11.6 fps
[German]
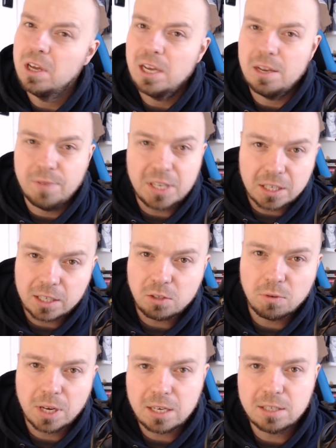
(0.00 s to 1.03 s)
in welche
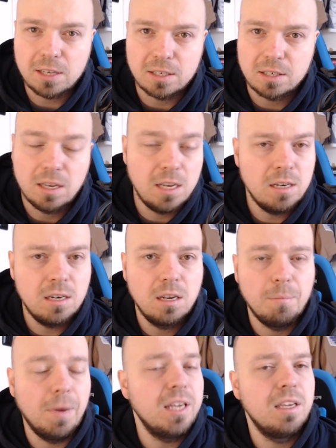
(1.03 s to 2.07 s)
Richtung geht es jetzt in
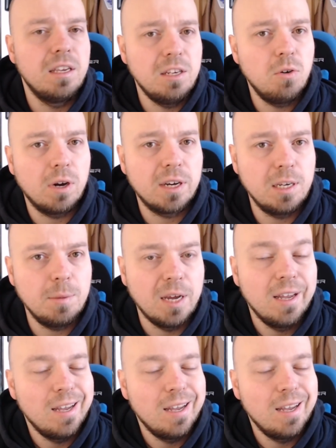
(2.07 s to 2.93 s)
My Hero Academia?